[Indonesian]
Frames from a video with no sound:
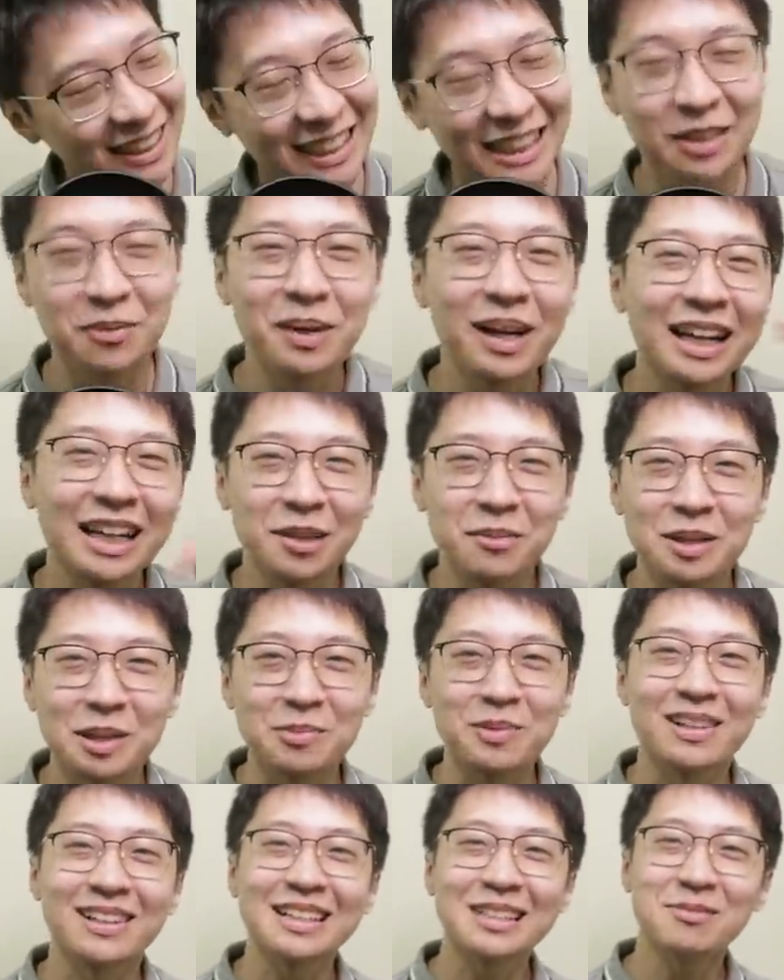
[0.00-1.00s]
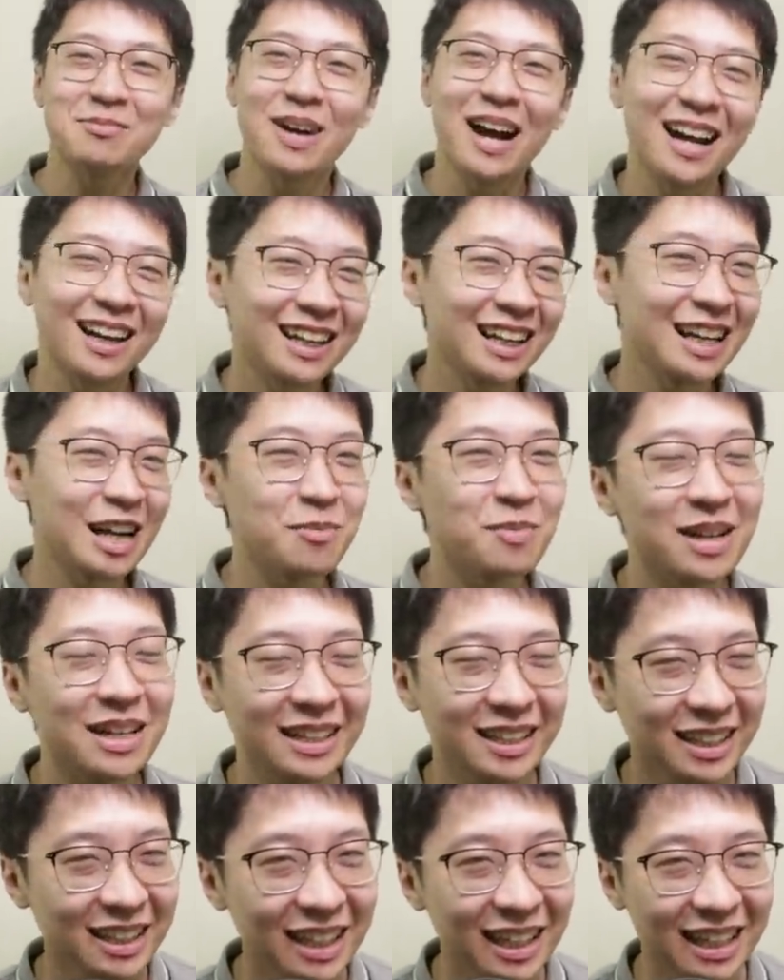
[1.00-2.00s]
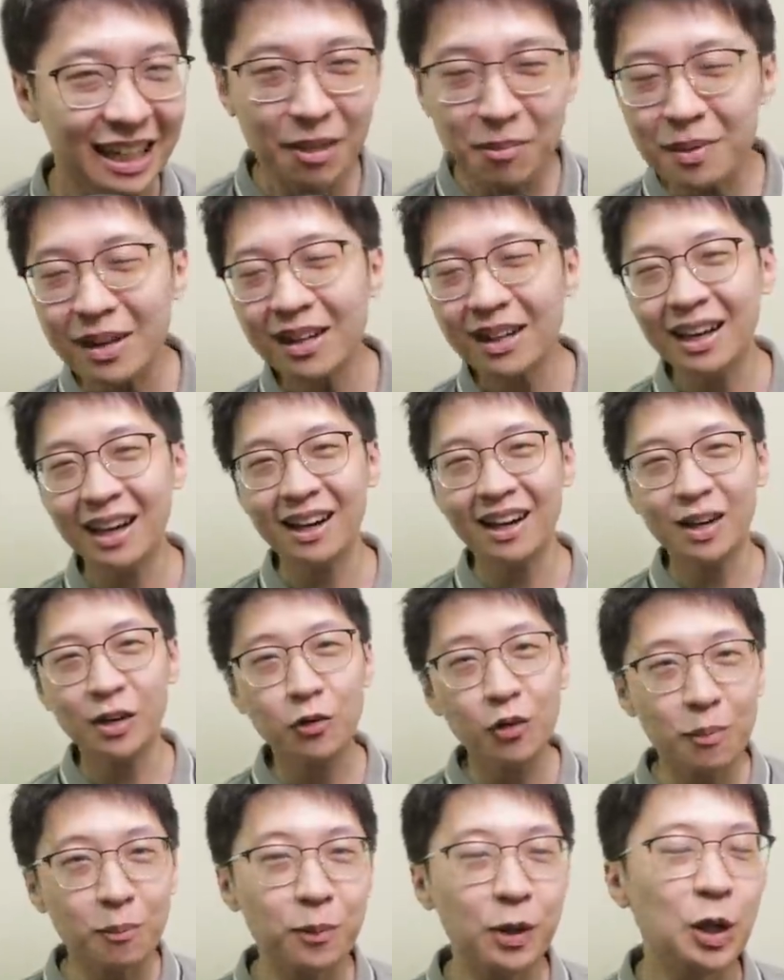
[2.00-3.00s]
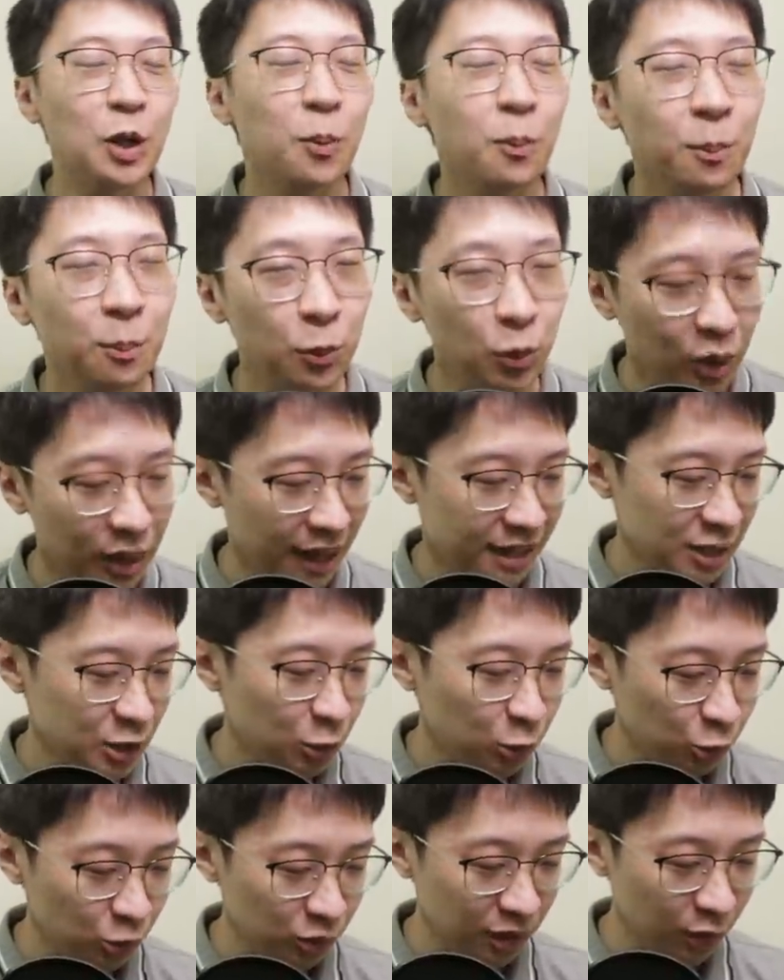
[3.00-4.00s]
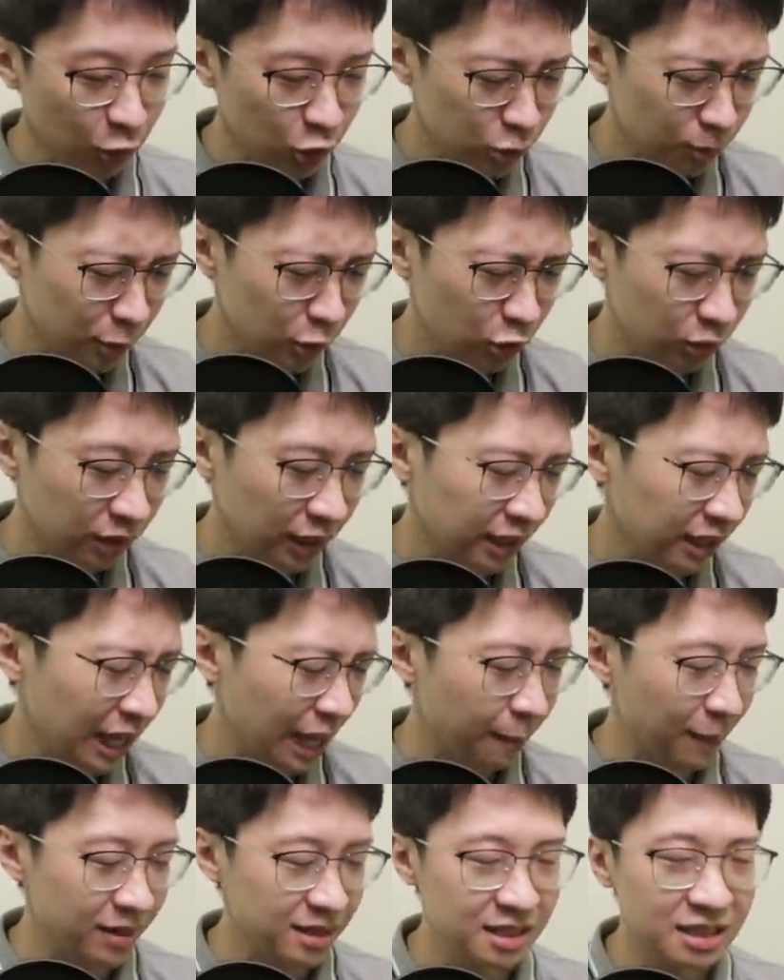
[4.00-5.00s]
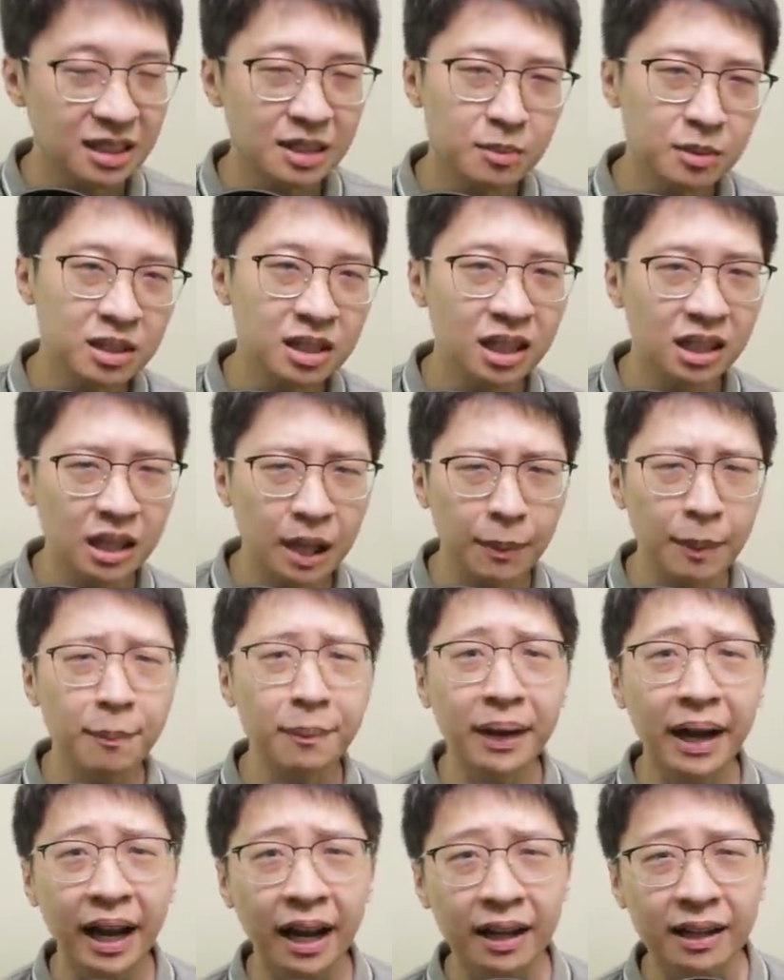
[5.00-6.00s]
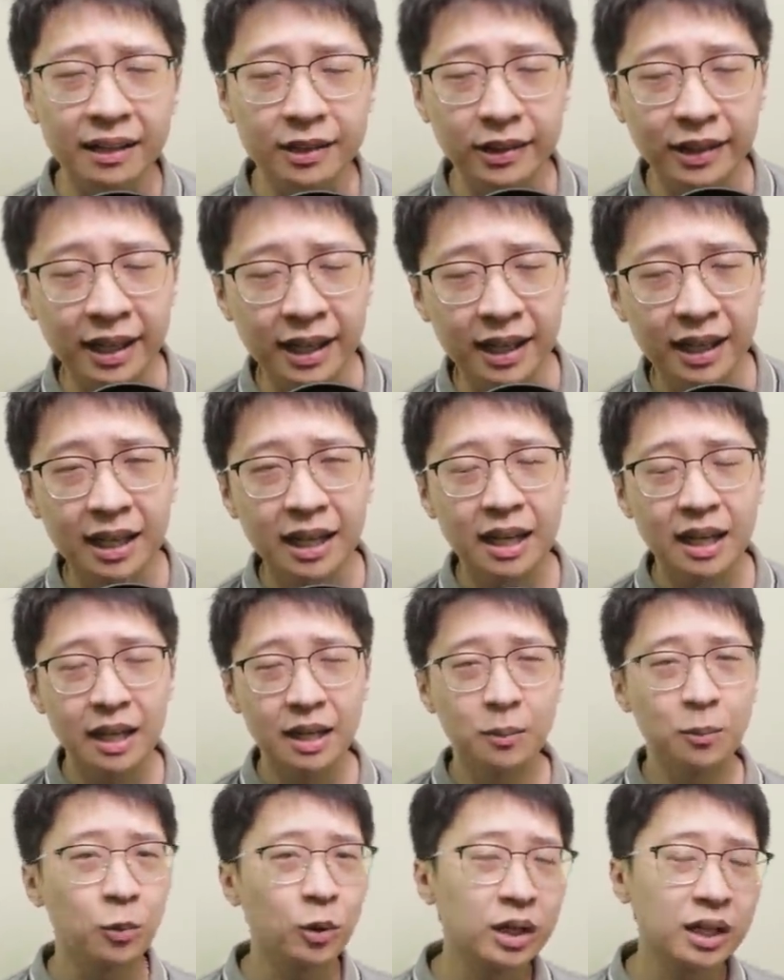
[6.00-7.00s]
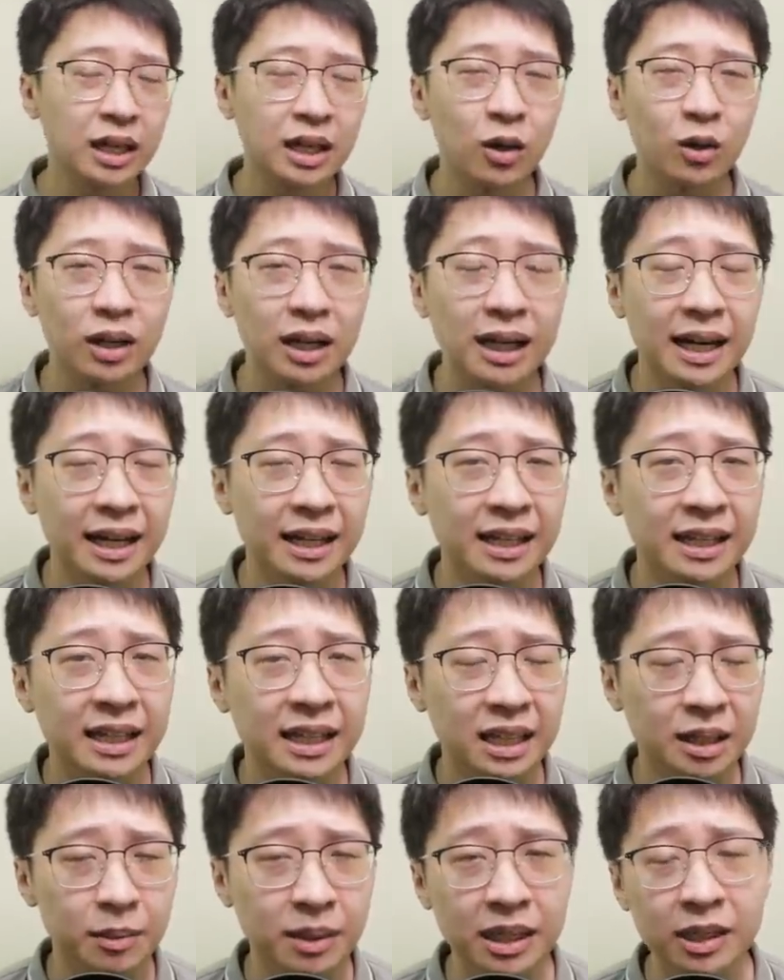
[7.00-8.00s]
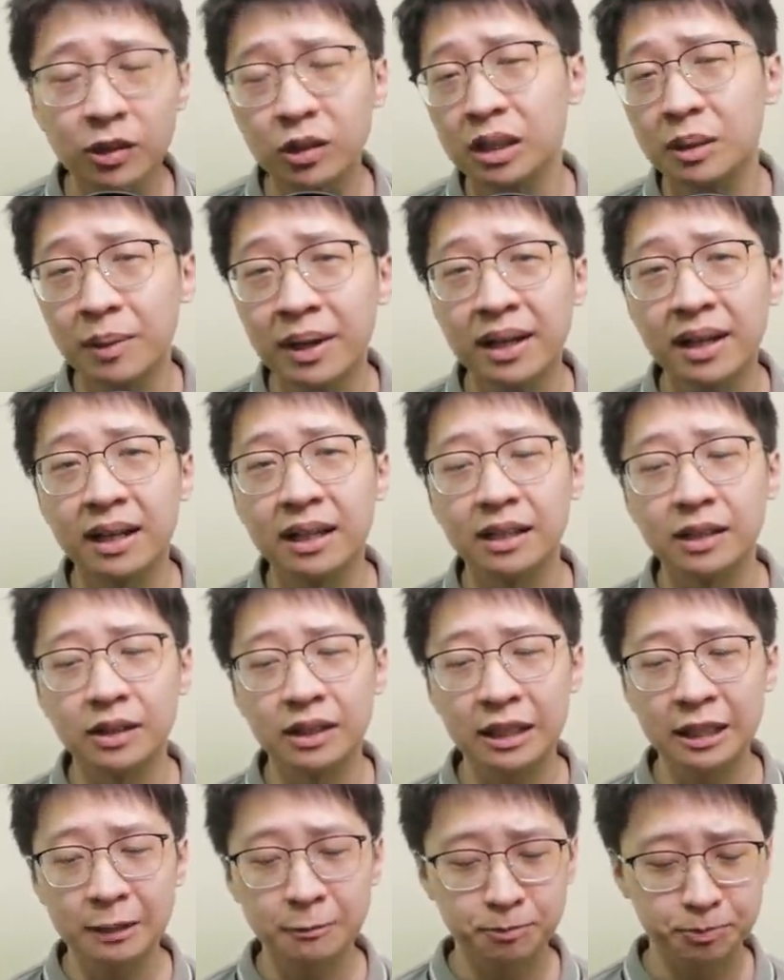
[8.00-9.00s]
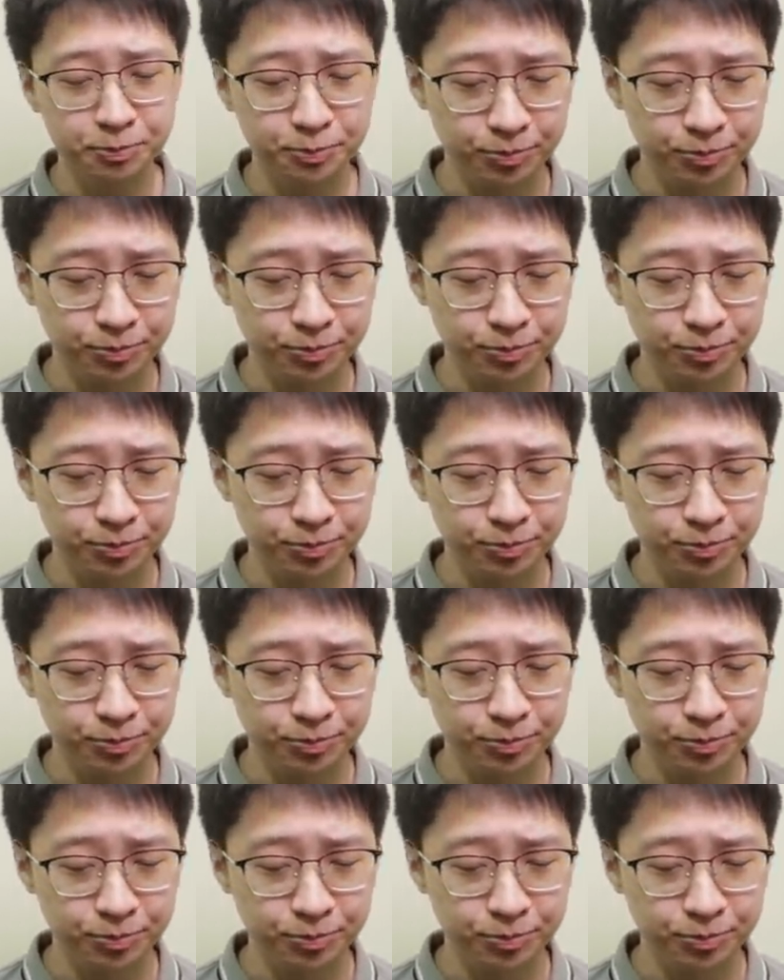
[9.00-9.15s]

Kita bakal lihat bareng-bareng penghargaan apa ini. Kenapa? Karena gue belum buka seutuhnya. Gue cuma nyonteknya apa sih ini beneran apa prank gitu ya. Mungkin ada orang lain yang ngirimin atau gimana gitu ya.